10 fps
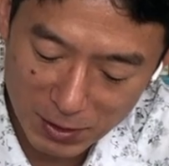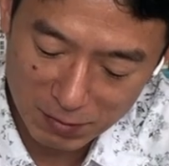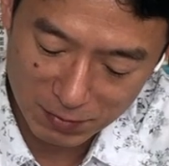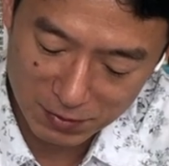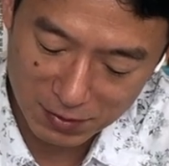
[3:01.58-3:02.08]

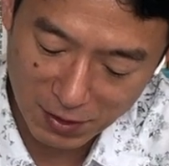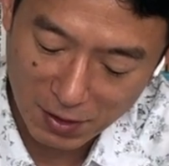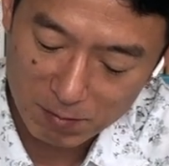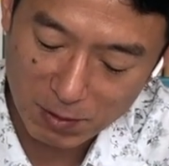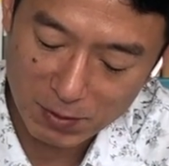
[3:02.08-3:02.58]
にはですね、
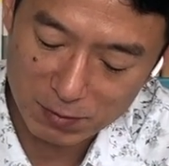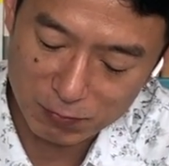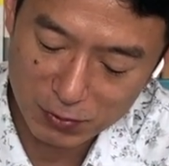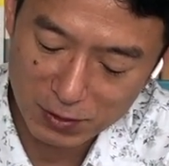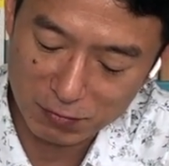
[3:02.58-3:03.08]
まず
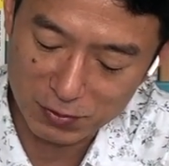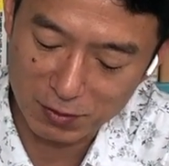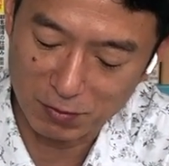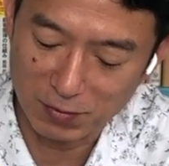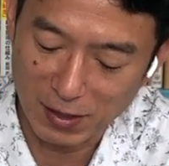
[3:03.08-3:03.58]
武器とし
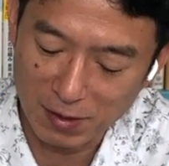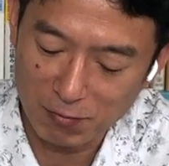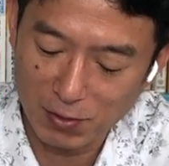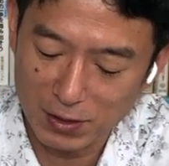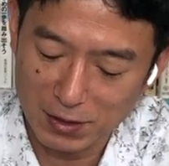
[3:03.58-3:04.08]
てその言
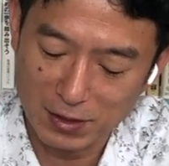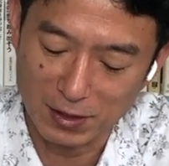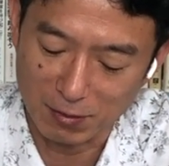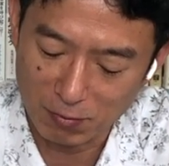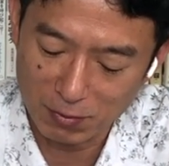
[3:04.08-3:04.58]
語化だった
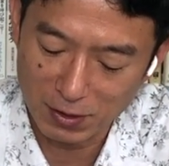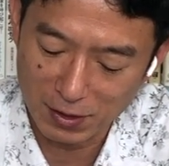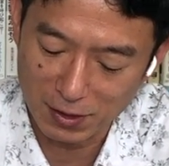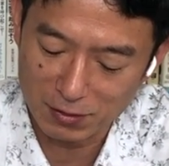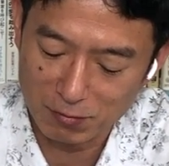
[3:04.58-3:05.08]
り論理
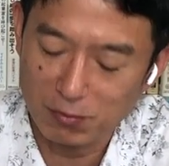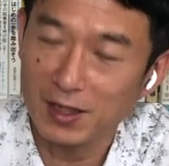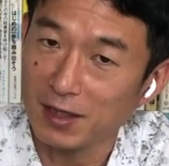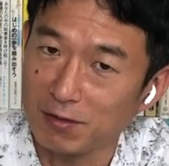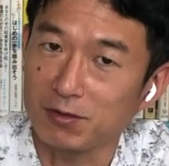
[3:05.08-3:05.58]
化思考
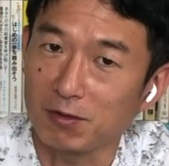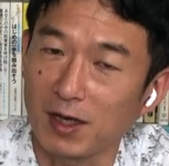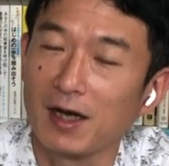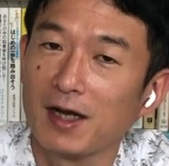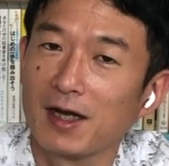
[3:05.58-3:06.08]
体力と
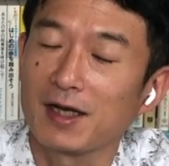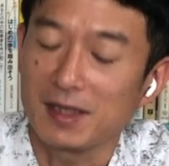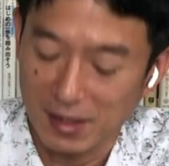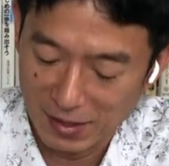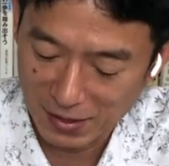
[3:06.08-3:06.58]
か
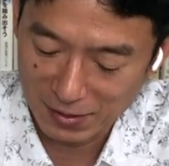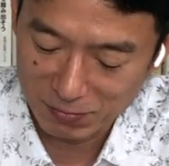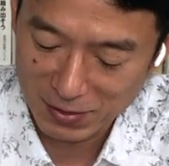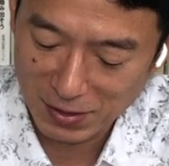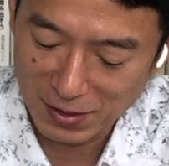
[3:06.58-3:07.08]
で、
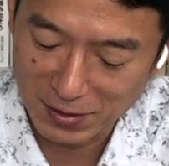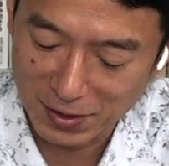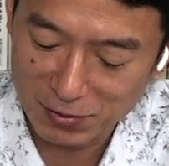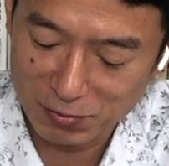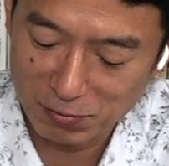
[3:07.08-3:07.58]
世界
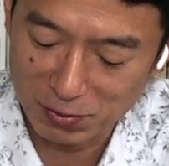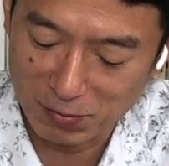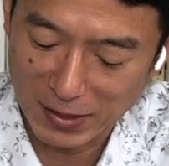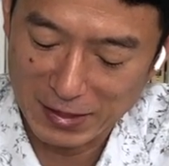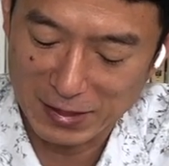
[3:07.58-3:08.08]
70億
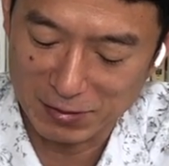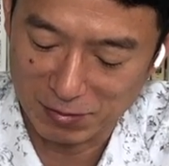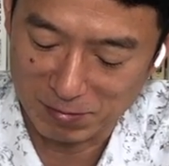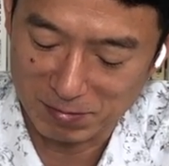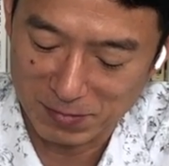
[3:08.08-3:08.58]
人を相手に
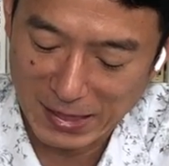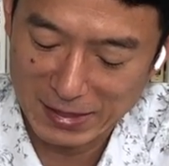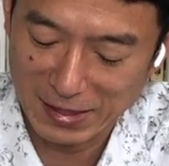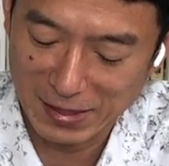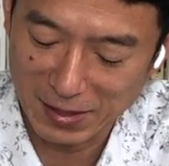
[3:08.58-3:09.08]
する
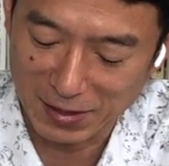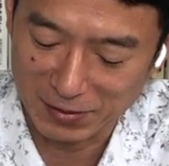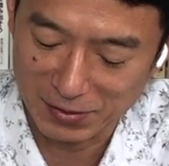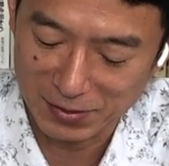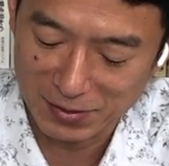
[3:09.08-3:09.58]
経済感
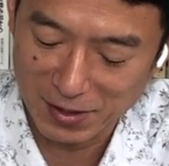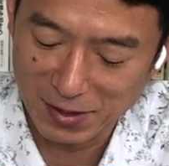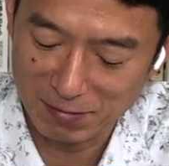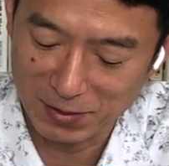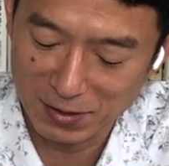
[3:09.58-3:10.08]
覚、世
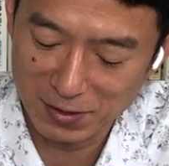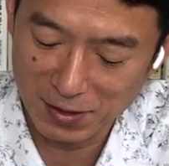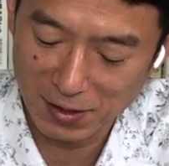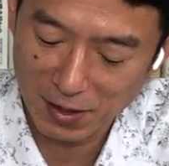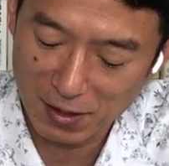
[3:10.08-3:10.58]
界を人
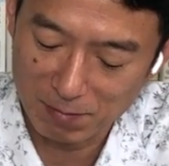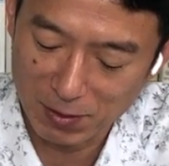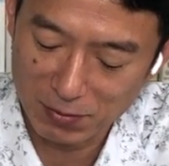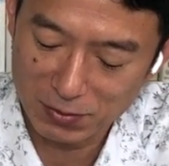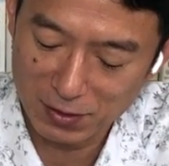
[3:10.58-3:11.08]
間が
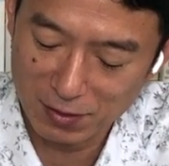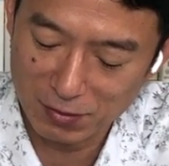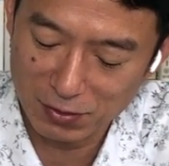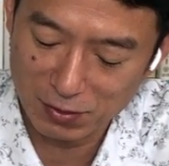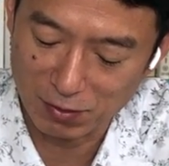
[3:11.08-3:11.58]
回してい
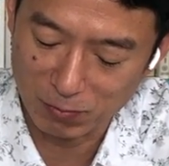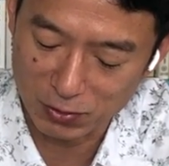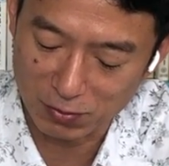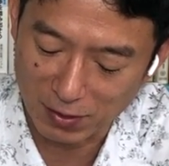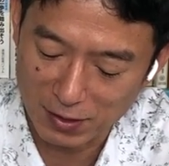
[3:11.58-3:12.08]
る意識を持
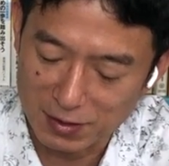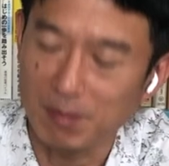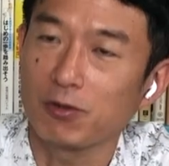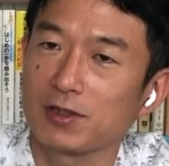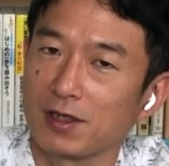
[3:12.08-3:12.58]
つとか
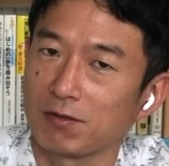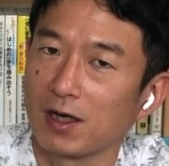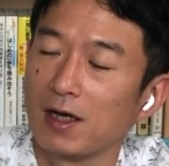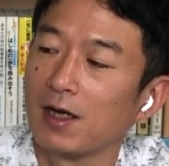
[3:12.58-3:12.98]
専門性とか